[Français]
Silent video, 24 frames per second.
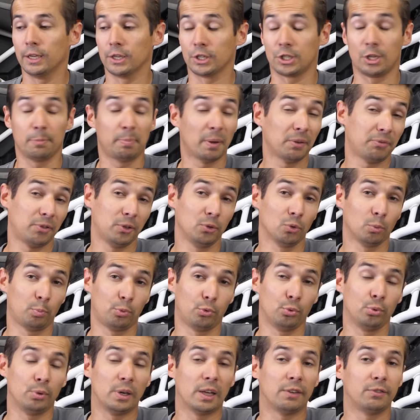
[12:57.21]
j'ai pas fait non
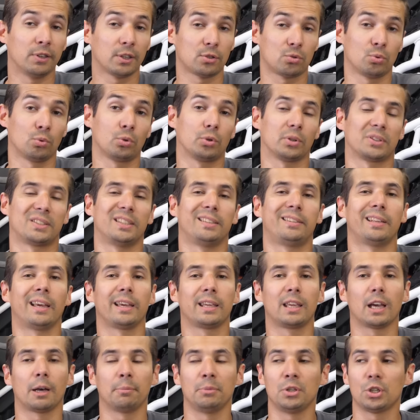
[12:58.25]
plus la version quand c'était à
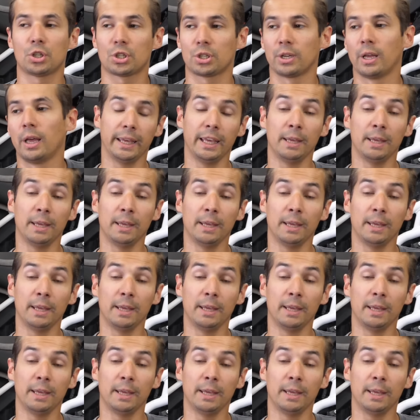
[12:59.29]
Garmisch,